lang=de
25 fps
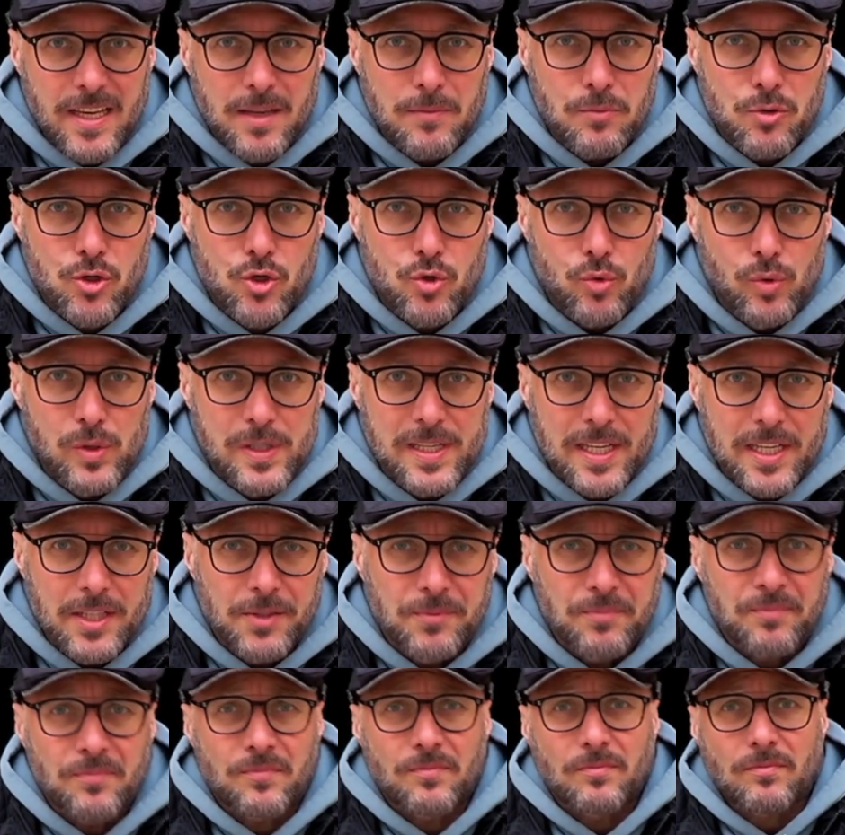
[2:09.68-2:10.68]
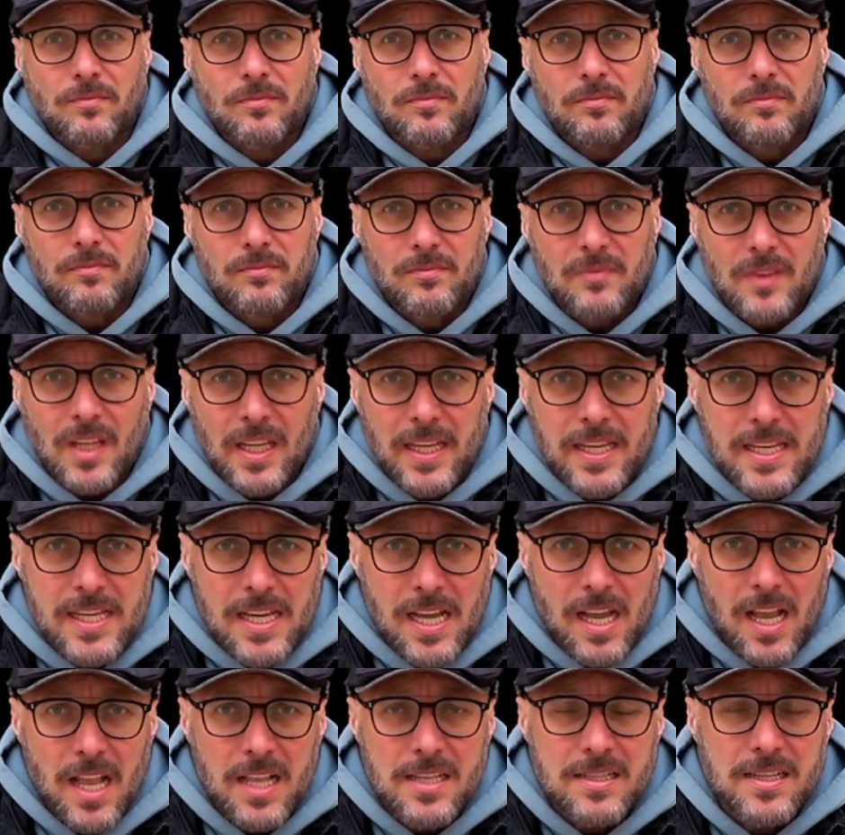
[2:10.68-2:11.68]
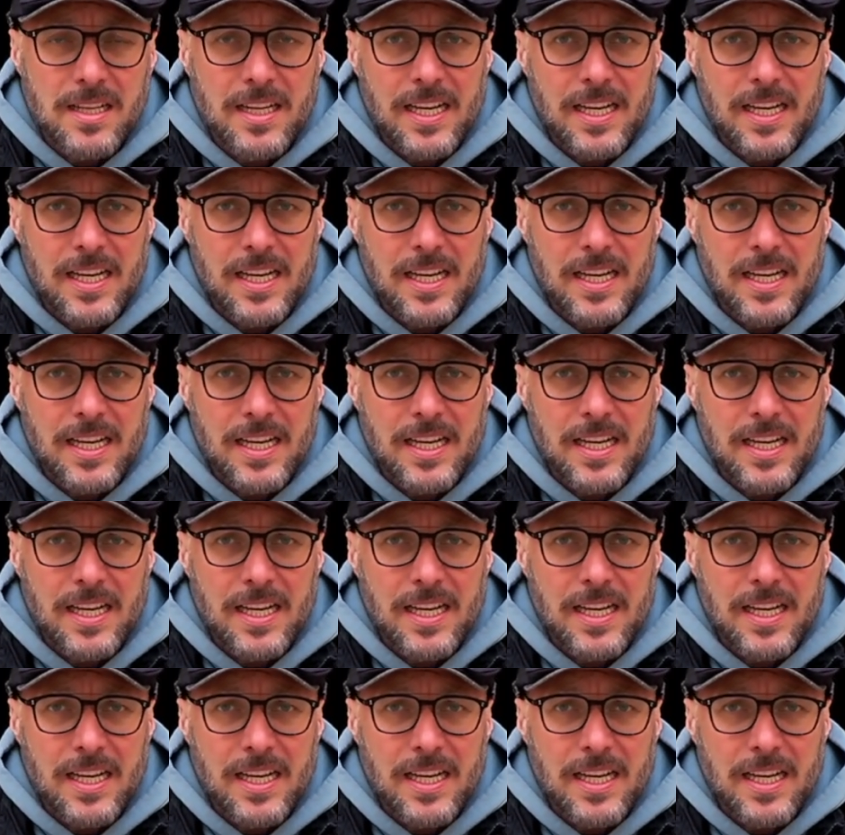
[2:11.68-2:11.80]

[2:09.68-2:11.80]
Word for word: im Stuhl drin. Hier hast du